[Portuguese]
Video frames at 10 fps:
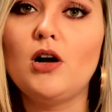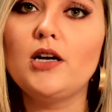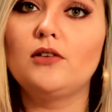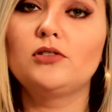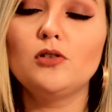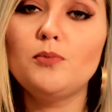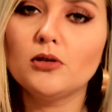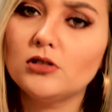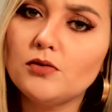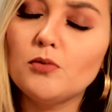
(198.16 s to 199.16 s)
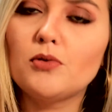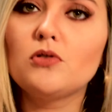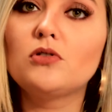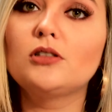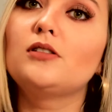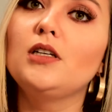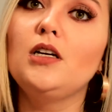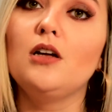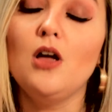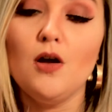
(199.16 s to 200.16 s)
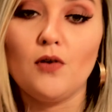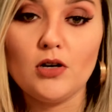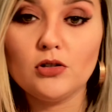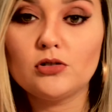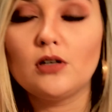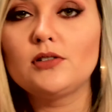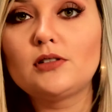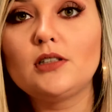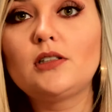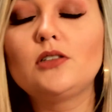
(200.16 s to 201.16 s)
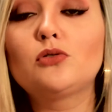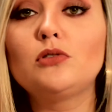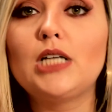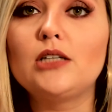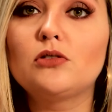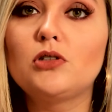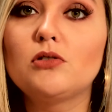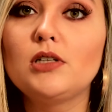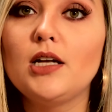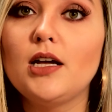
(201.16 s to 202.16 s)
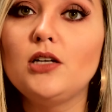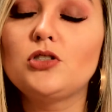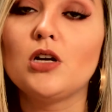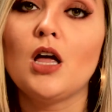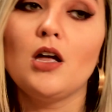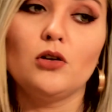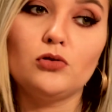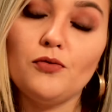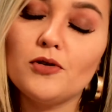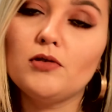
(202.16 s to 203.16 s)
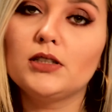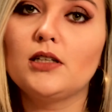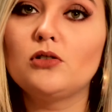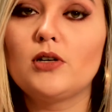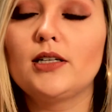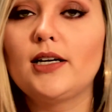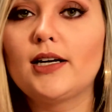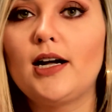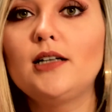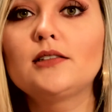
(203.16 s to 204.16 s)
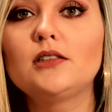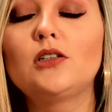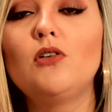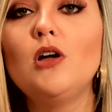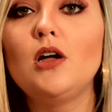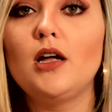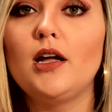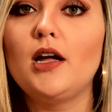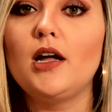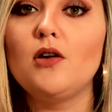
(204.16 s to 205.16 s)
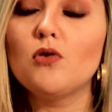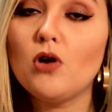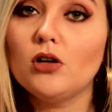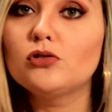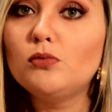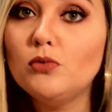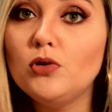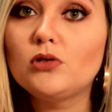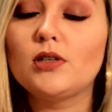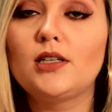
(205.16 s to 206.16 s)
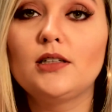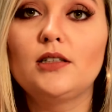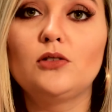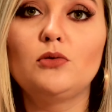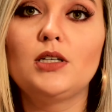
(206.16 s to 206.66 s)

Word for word: olha, você não pode servir o um produto assim, olha só, você tem que ter esse cuidado com o teu cliente, eu sou frequentadora da casa, então é, eu gosto muito aqui do, do